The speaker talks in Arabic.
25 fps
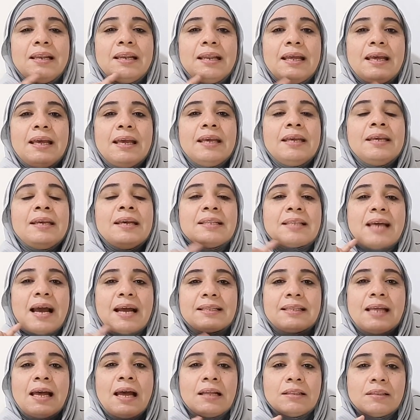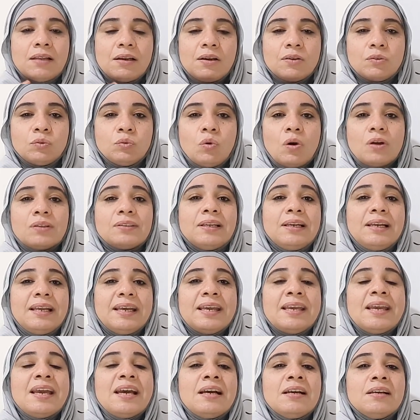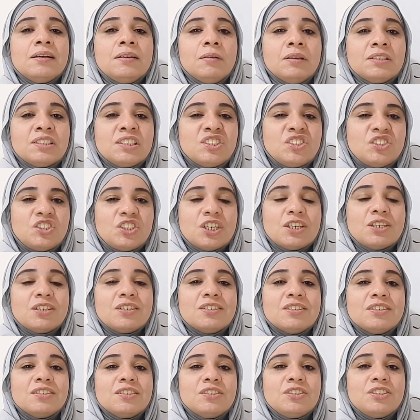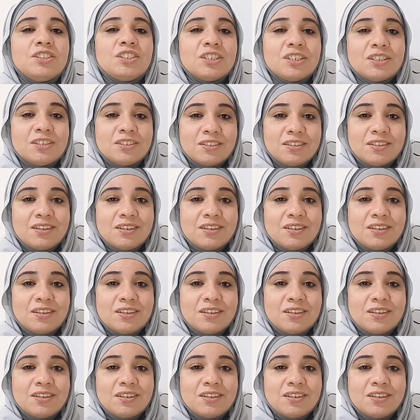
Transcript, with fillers: اللي هي تحتها ثلاث نقط اللي هي الج ج